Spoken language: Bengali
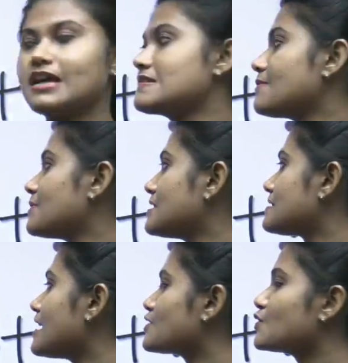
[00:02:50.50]
ক্লাসটা আমরা
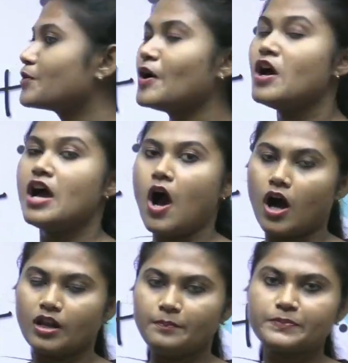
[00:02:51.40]
স্টার্ট করবো
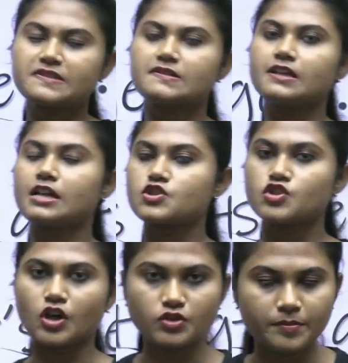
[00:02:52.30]
অলিম্পিক্স রিফ্রিজারেটর
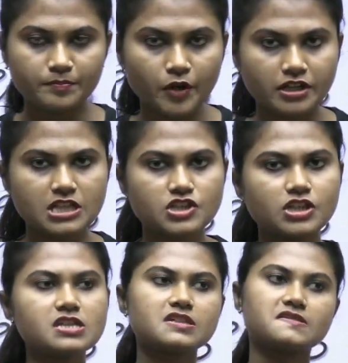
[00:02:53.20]
যত ইম্পর্টেন্ট
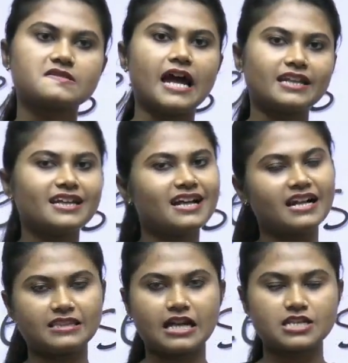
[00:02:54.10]
জিনিস স্ট্যাটিক
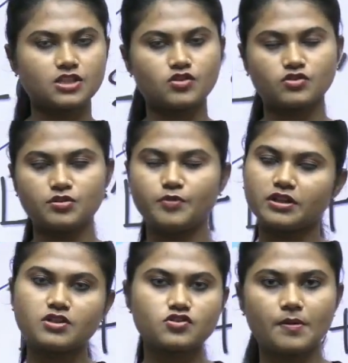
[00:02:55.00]
আর তার সাথে যত
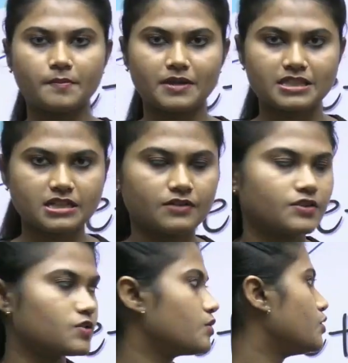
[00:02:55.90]
ইম্পর্টেন্ট সব আমরা আজকে
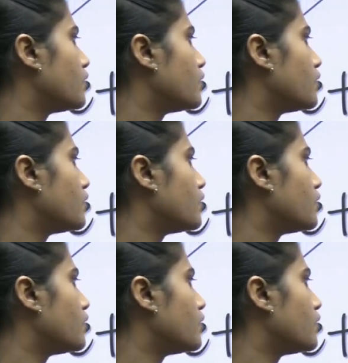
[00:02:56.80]
কভার করব